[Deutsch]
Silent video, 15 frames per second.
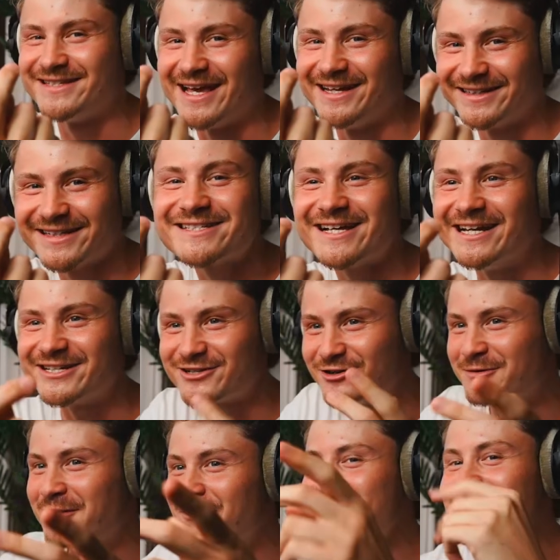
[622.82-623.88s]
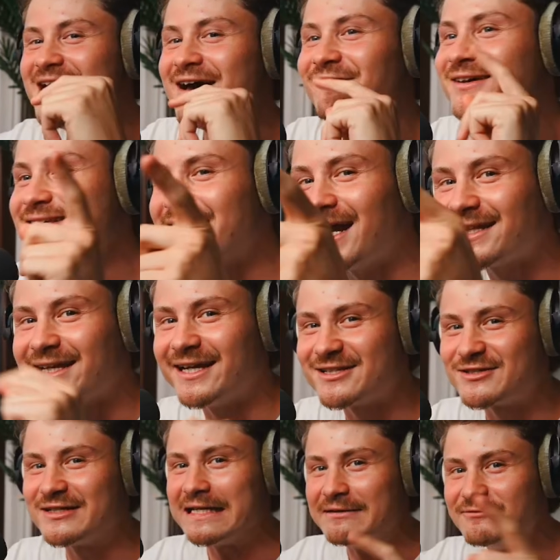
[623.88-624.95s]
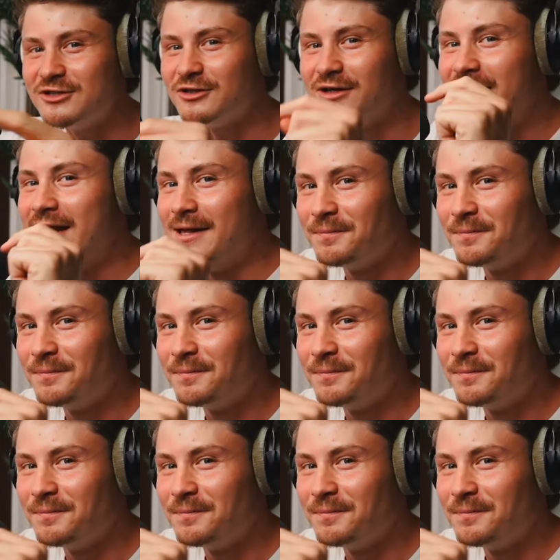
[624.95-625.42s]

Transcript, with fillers: sehr interessant. Ich gucke mal, und was sagt er jetzt zu dem Video?